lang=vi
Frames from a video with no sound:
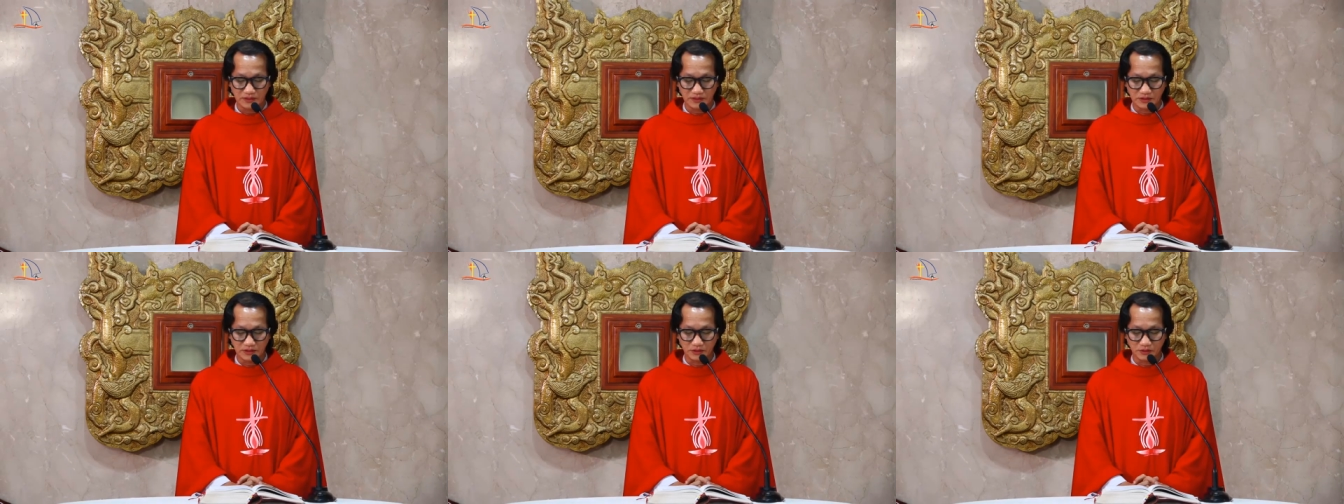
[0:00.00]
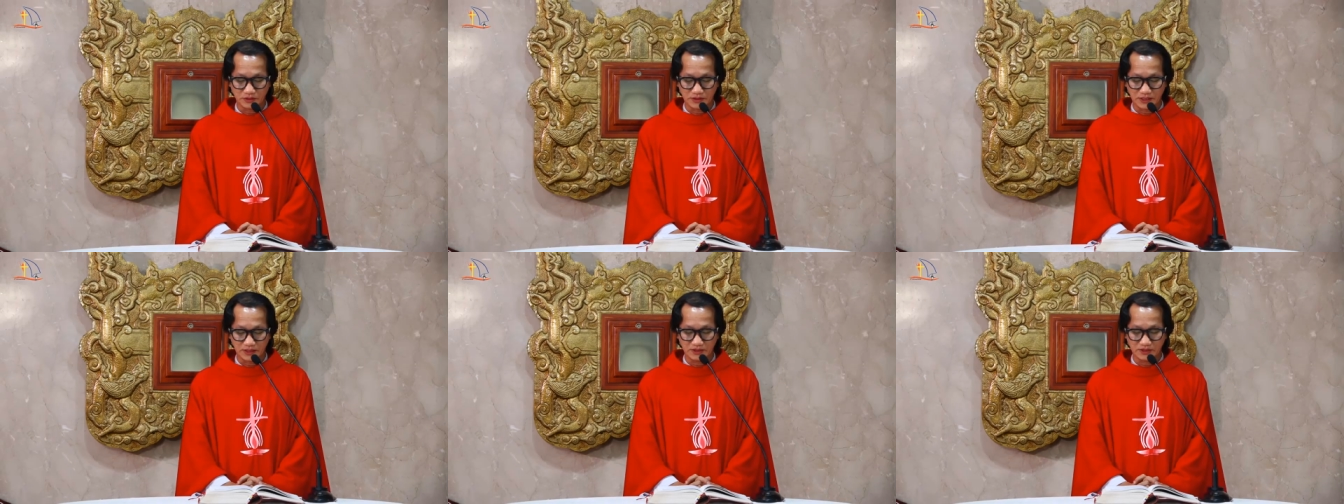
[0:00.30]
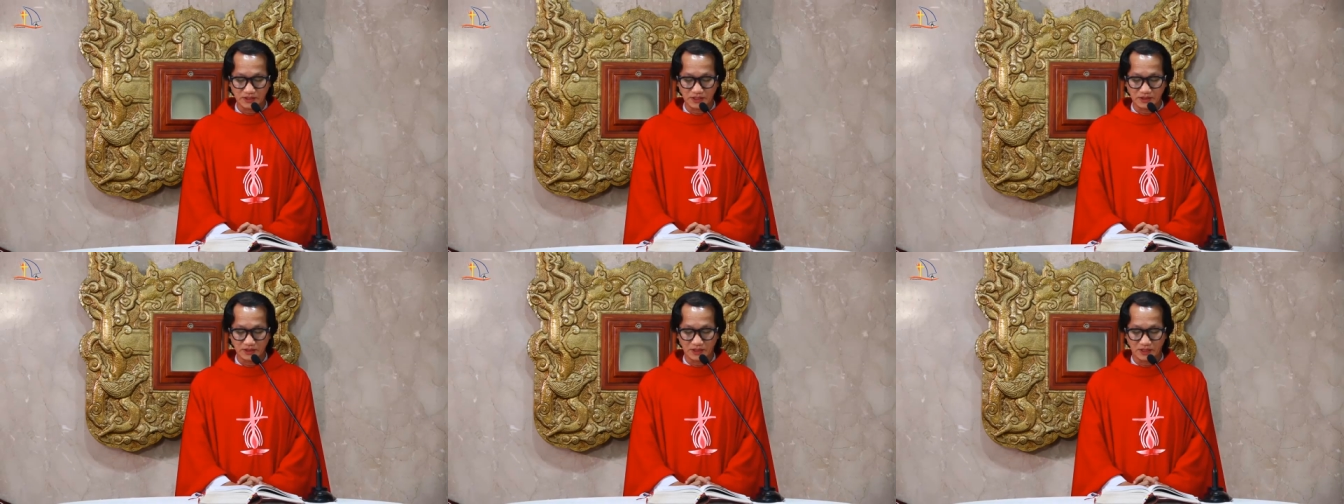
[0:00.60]
chịu chết
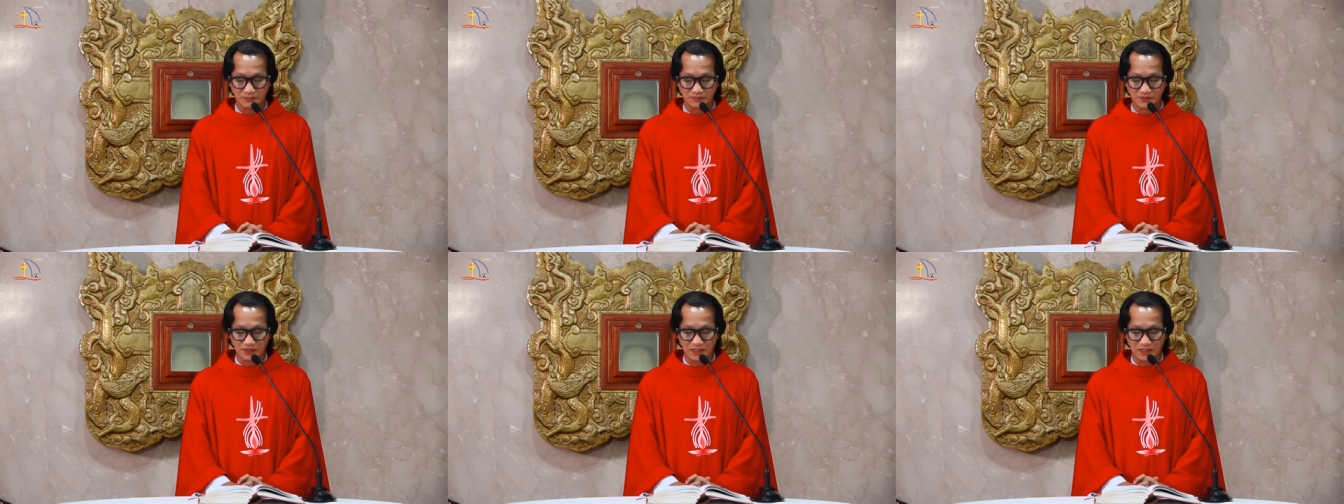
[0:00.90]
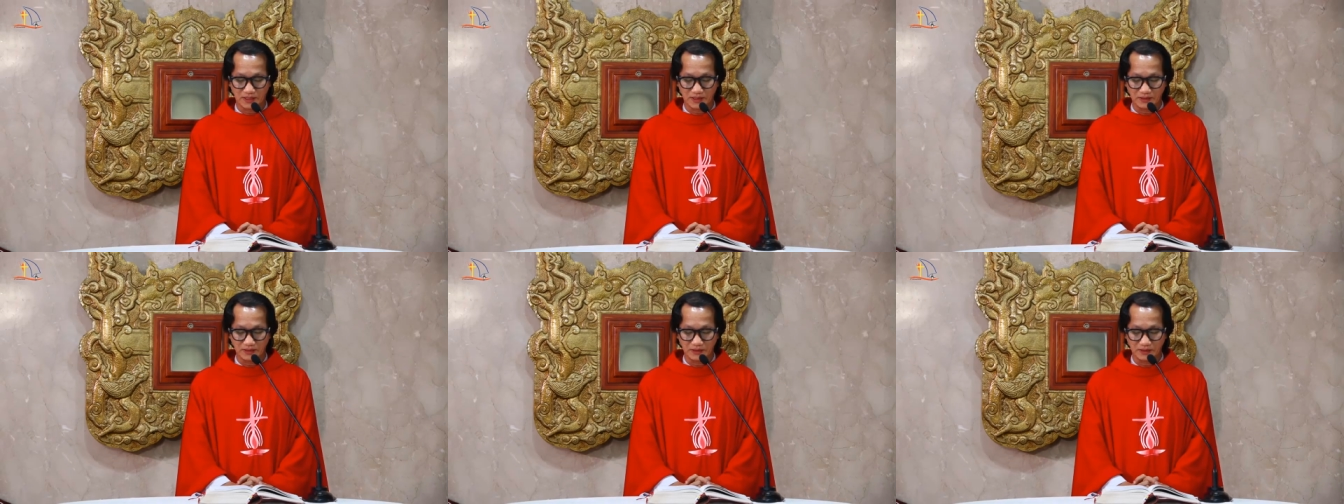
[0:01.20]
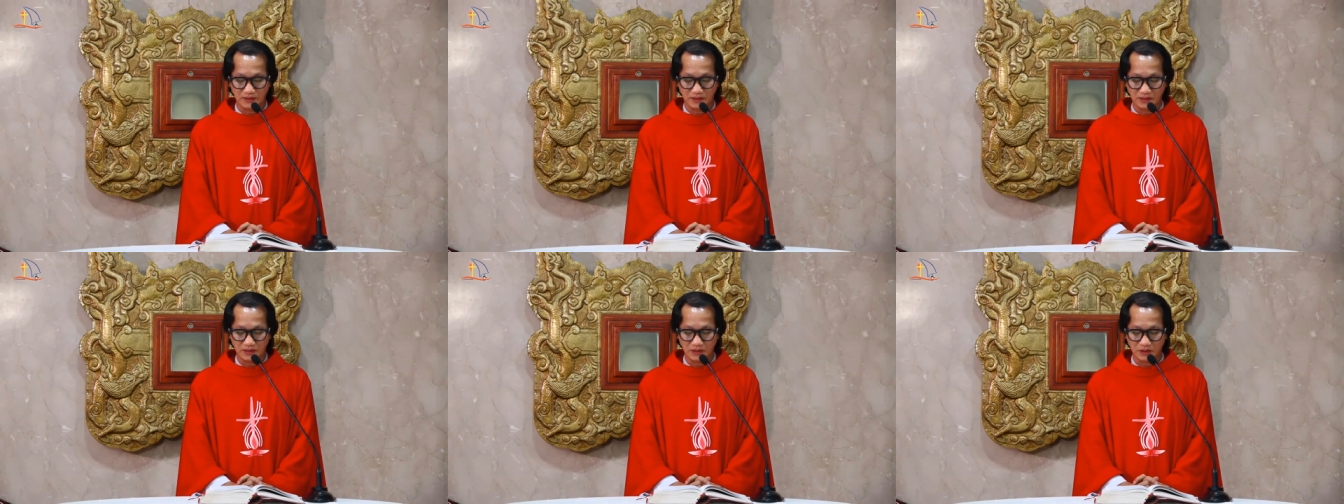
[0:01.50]
trên thập giá
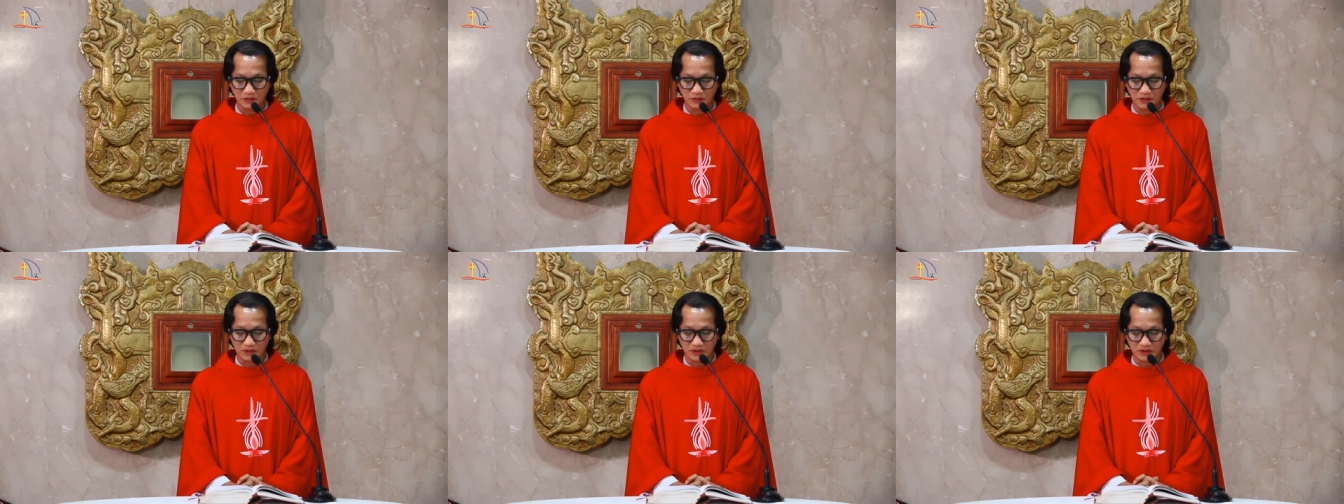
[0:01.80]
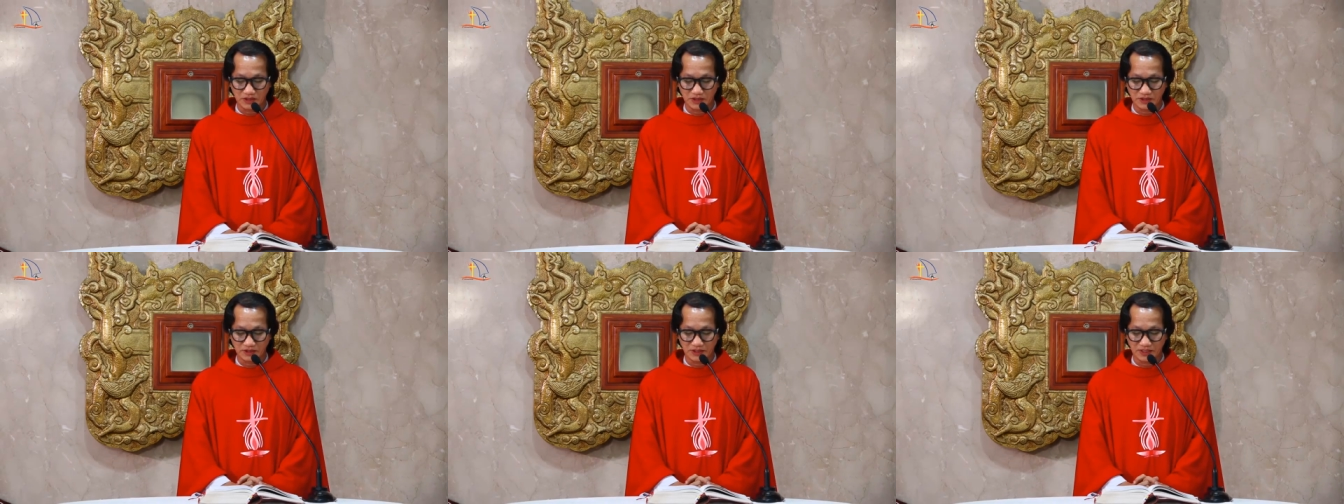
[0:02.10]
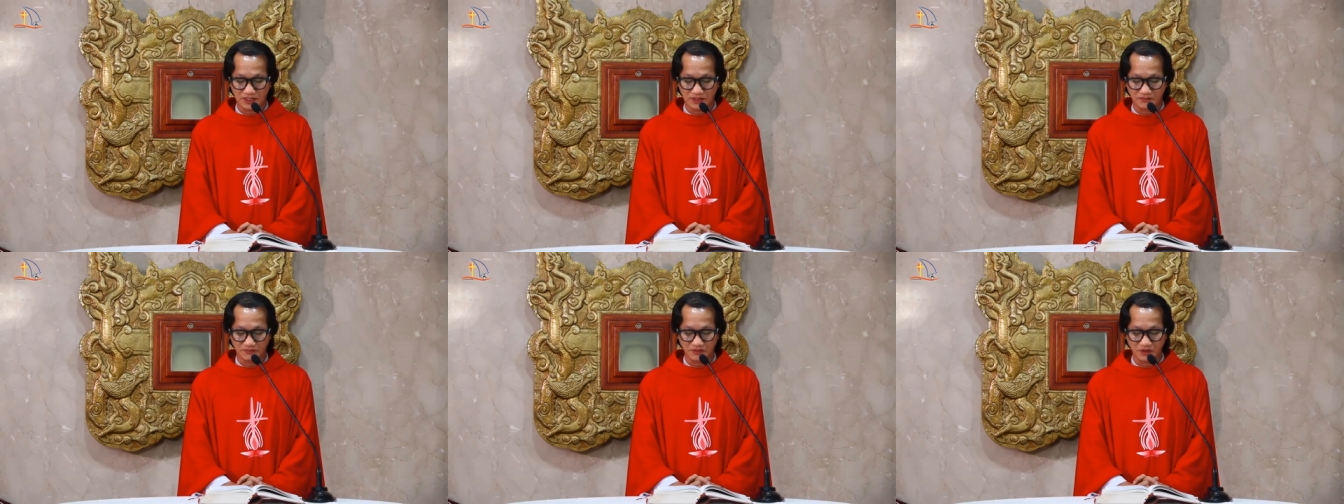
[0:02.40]
hầu được chia sẻ